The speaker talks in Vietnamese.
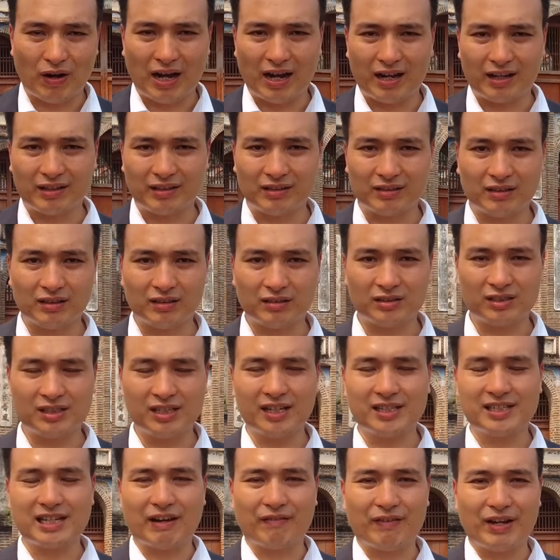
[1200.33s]
và
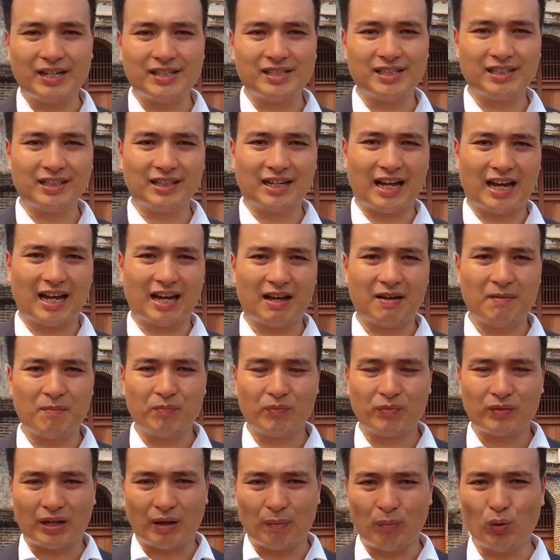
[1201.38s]
chia sẻ với anh chị là
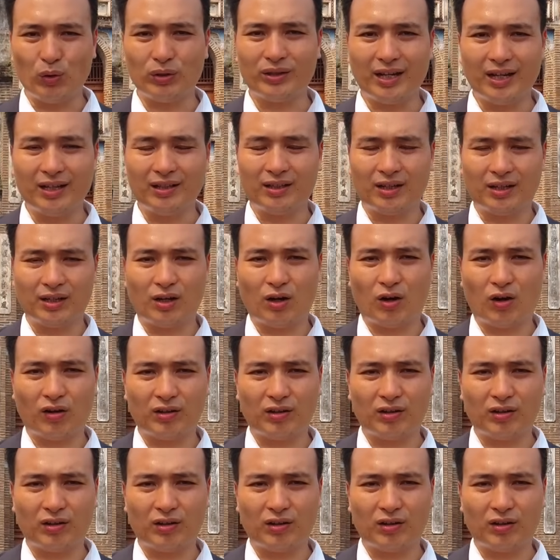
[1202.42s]
cái mũi tên thời